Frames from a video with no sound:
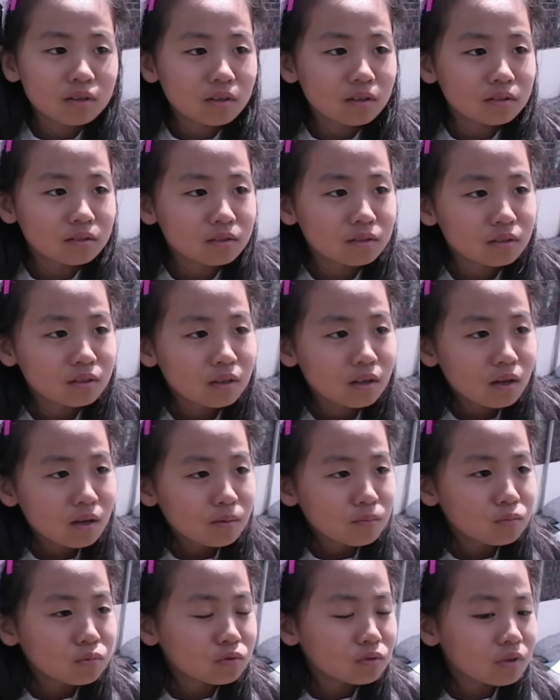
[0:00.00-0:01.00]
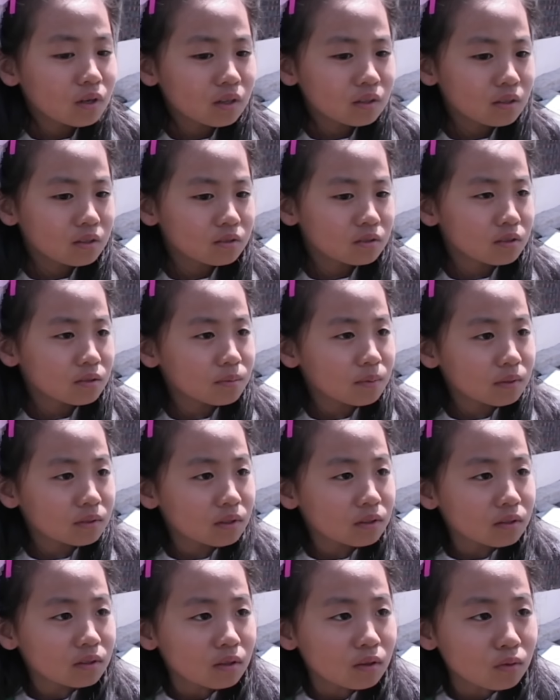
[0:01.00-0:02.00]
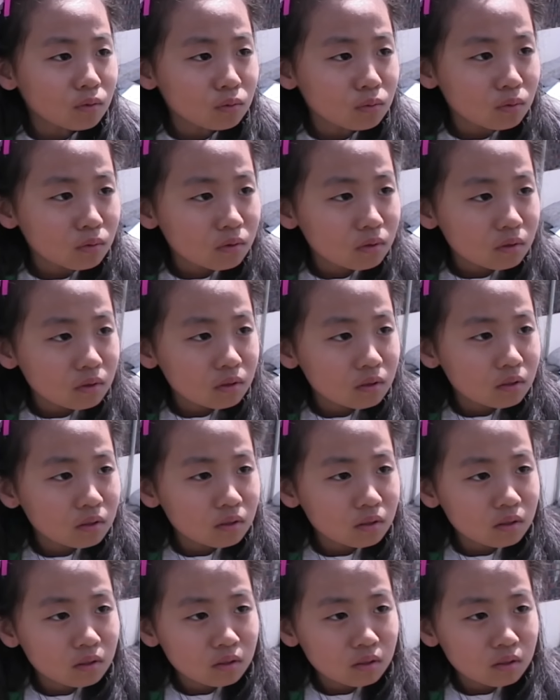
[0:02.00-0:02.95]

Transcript: 예란이 북한에서 입양됐다고 놀렸어.